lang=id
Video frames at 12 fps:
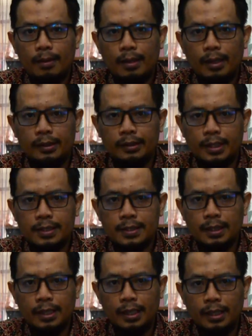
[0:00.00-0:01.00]
atas
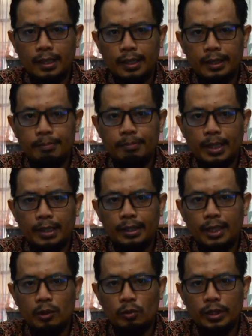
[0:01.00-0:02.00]
segala
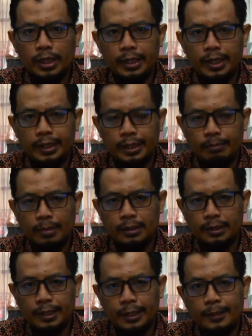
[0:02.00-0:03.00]
limpahan karunia dan
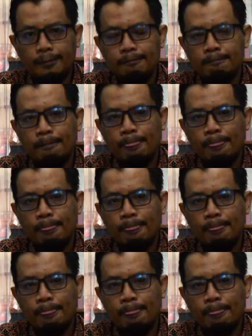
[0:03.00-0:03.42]
nikmatnya